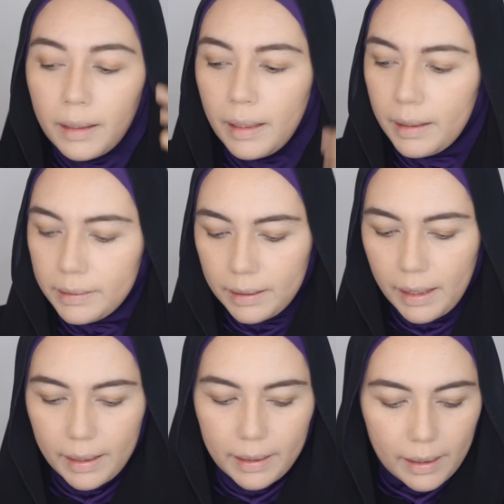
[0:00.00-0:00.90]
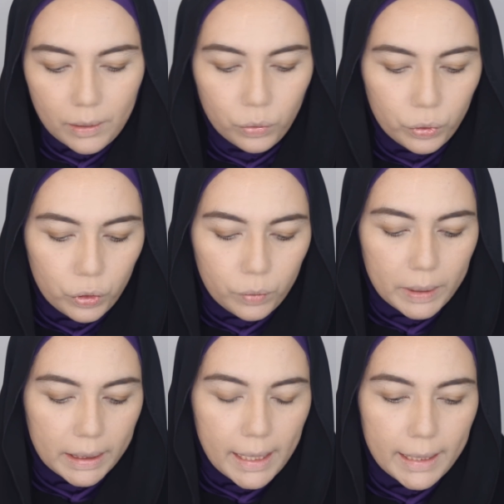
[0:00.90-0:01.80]
Nah, sekarang untuk
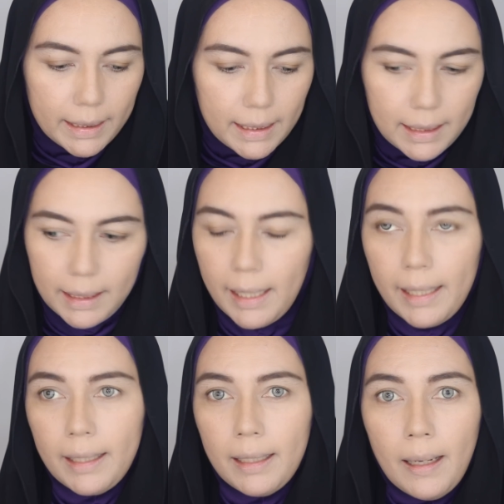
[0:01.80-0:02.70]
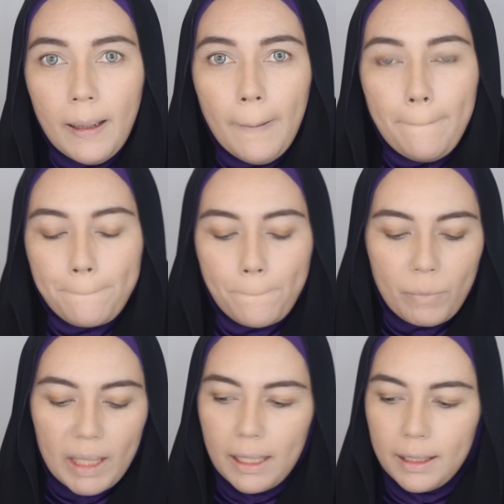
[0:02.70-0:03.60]
menggantikan
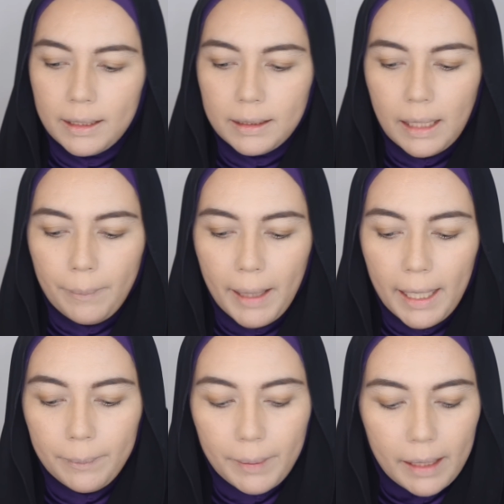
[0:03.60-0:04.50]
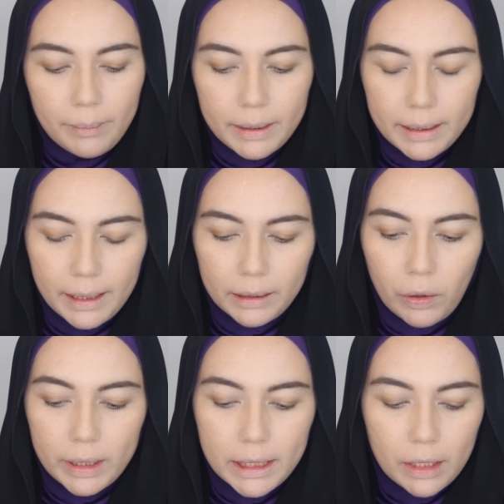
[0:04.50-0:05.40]
uh, apa eye primer
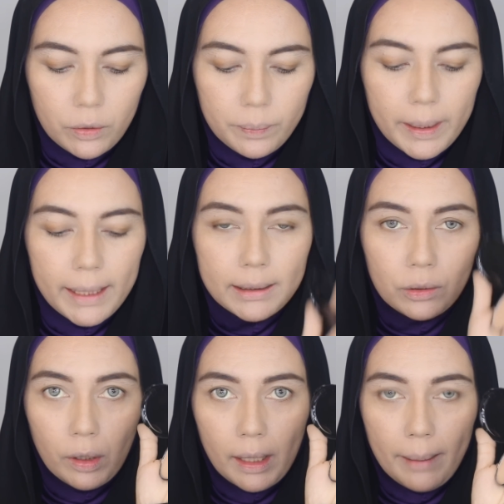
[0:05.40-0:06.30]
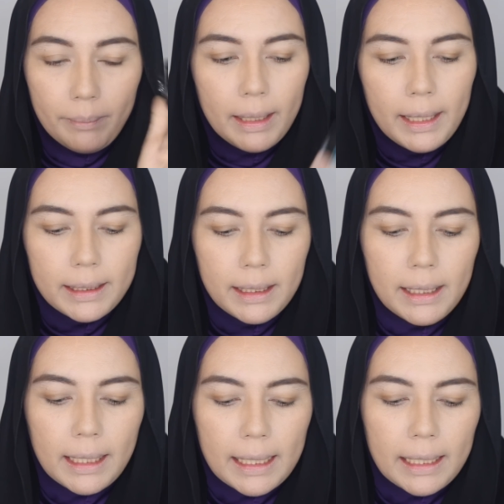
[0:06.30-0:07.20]
atau eye shadow base gue ambil lagi
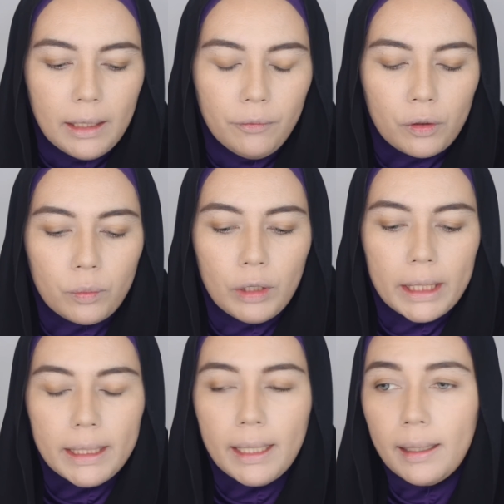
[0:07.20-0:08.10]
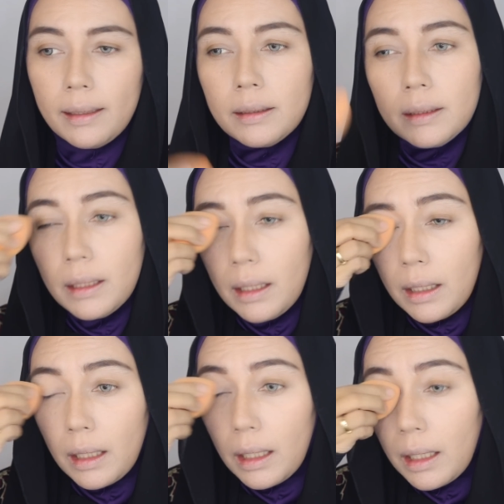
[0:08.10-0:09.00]
ini karena dia formulanya
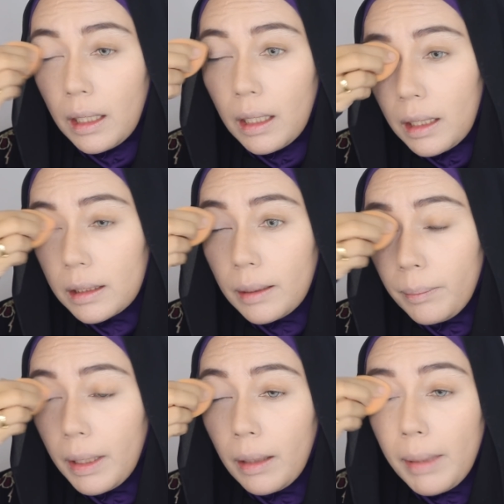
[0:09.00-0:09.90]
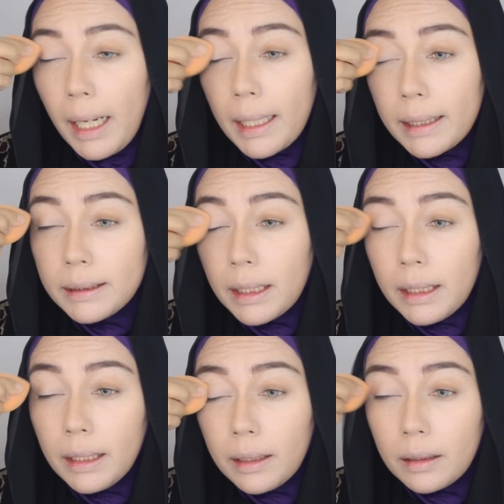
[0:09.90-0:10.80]
uh, tebel banget
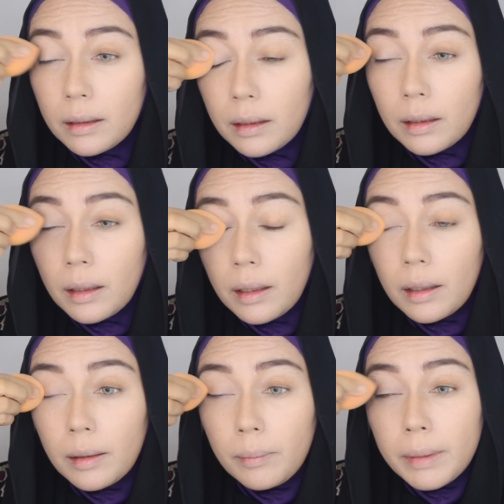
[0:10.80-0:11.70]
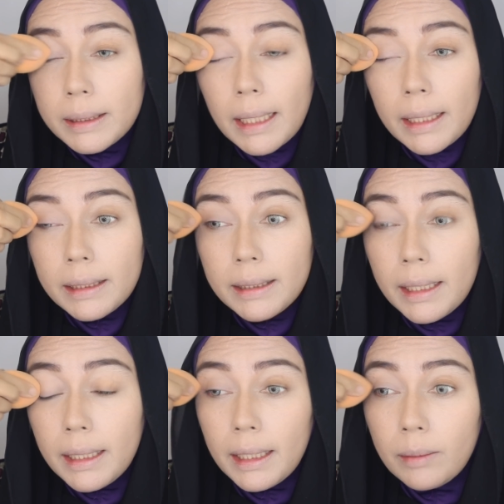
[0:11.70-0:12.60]
jadi bisa
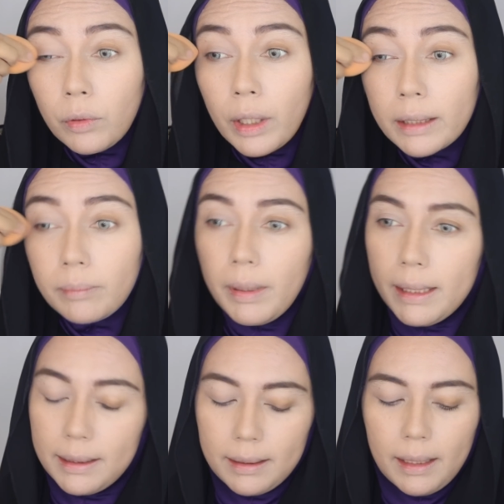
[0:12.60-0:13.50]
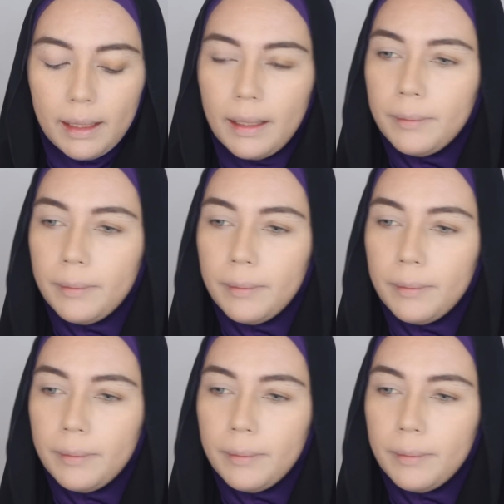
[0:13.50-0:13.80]
dijadiin buat base nya